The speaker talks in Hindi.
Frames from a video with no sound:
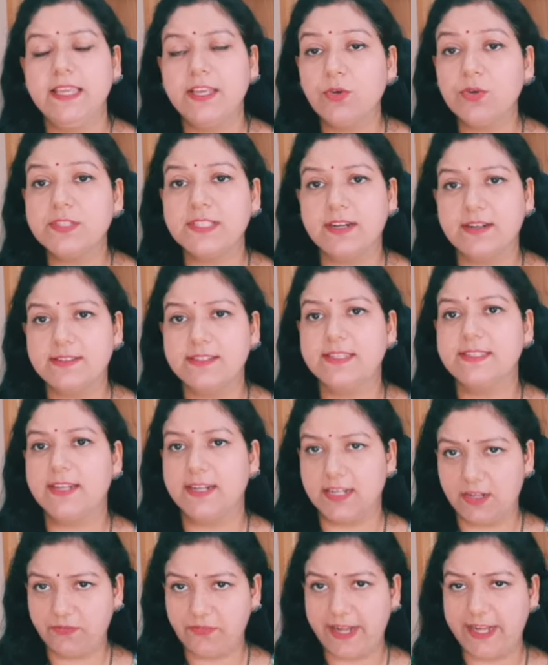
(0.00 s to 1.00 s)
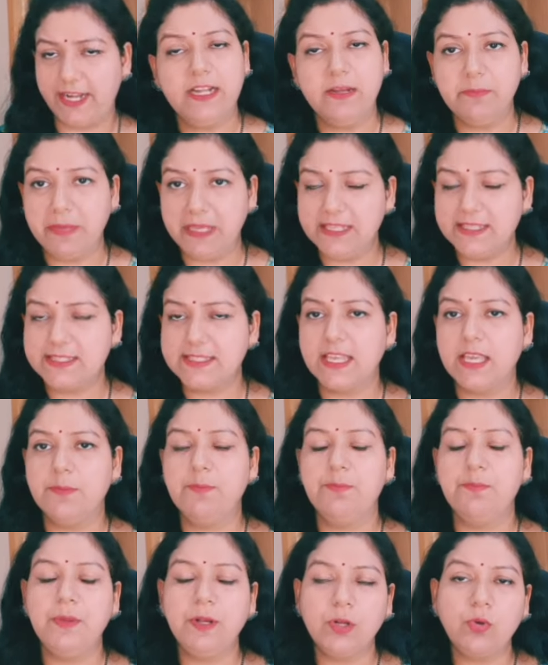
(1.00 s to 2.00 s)
इको सर्ट से सर्टिफाइड इट मीन्स के
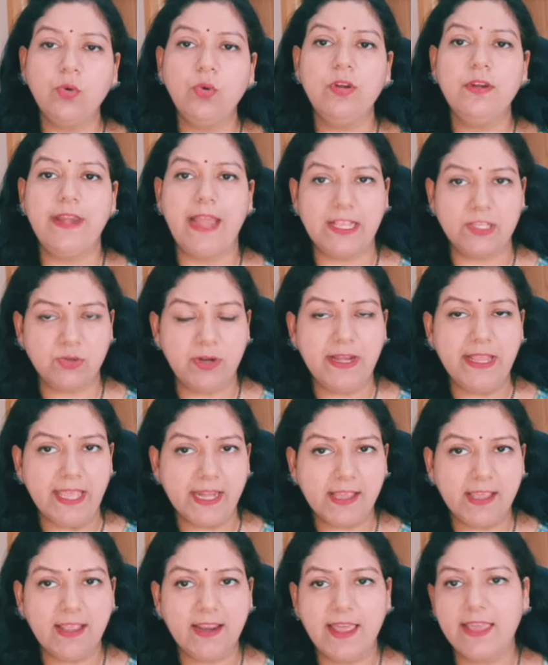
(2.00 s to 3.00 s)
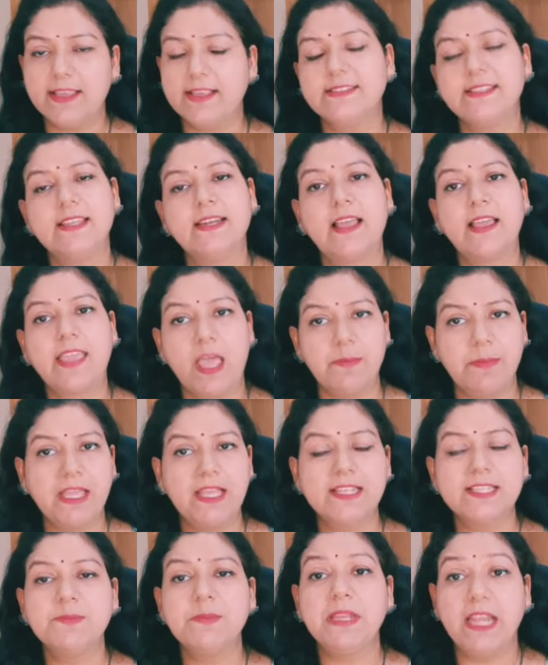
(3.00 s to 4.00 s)
बिल्कुल नेचुरल हेयर कलर है किसी तरह का
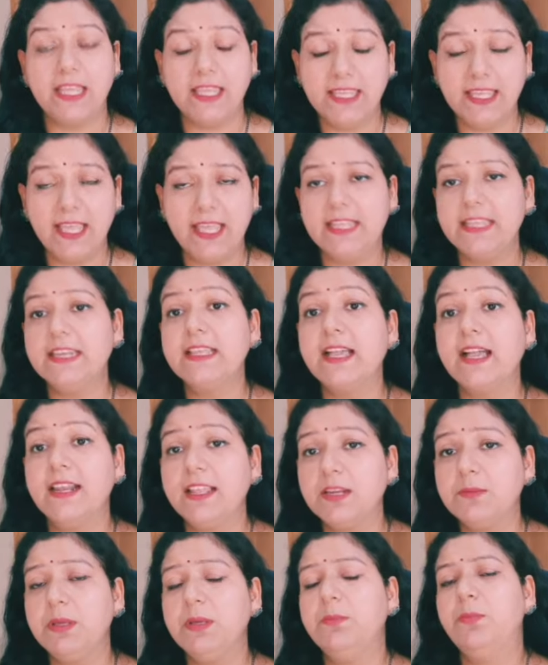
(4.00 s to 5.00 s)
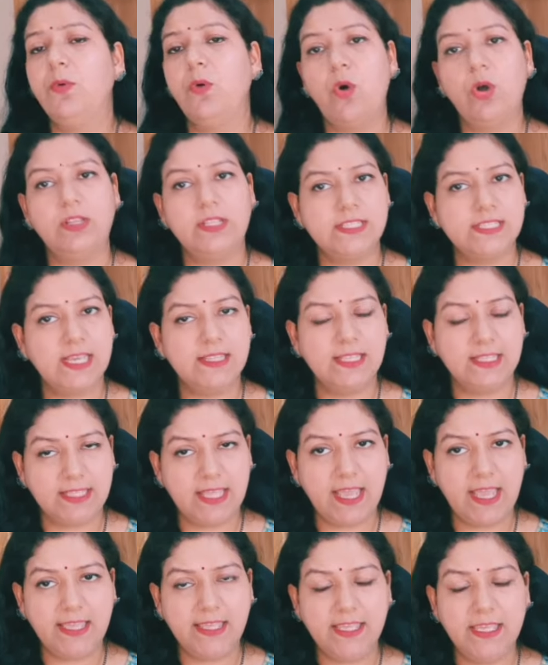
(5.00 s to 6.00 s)
केमिकल इसमें नहीं है लेकिन कलर भी बहुत अच्छा देता
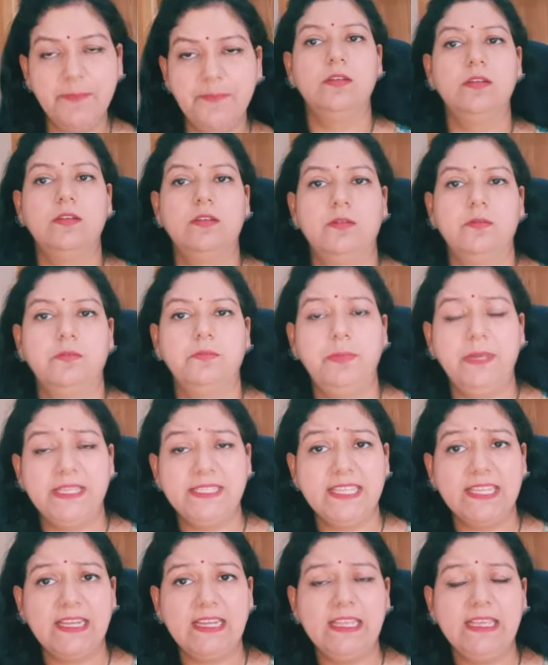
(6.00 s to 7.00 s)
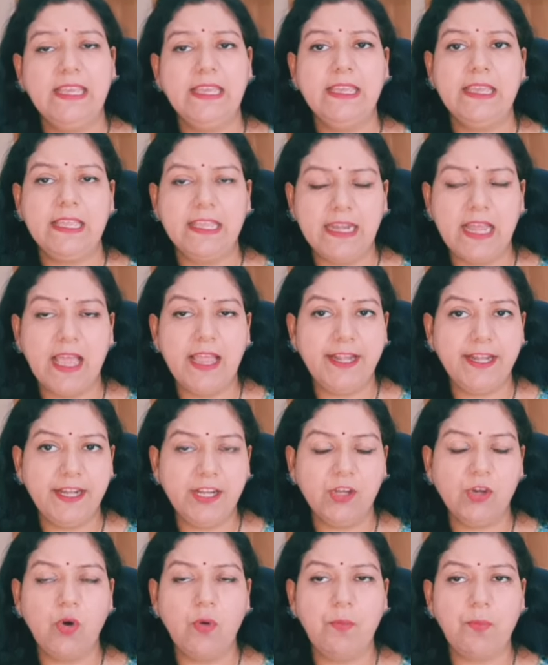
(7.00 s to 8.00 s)
है ये बेसिकली ये हिना
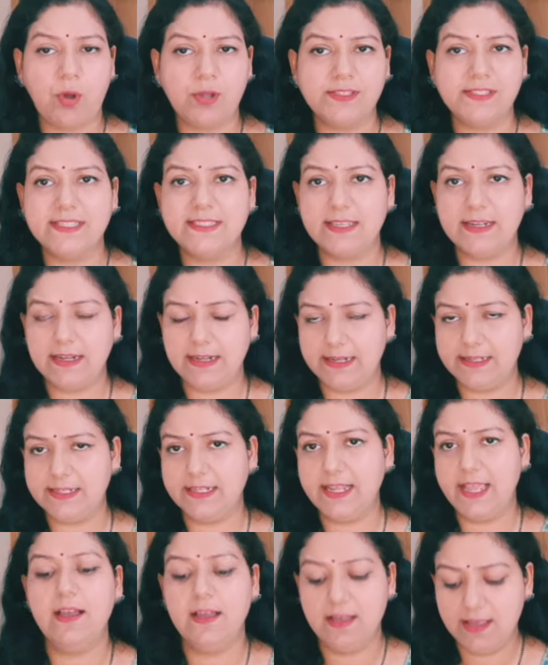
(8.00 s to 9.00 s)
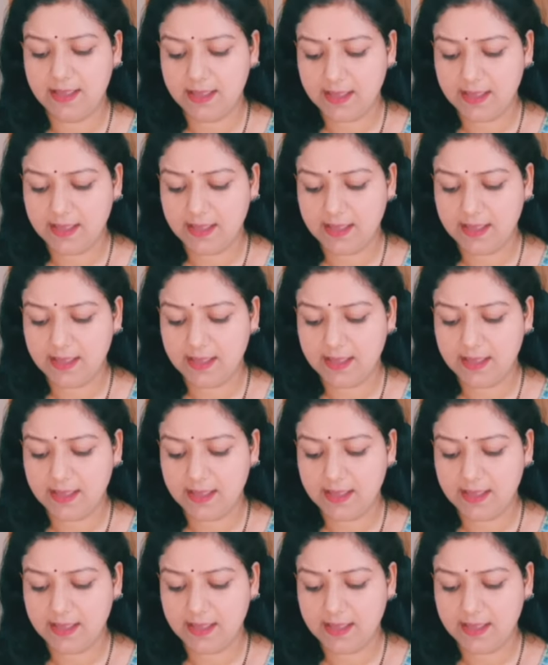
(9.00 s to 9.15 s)
इंडिको प्रोसेस से रिलेटेड है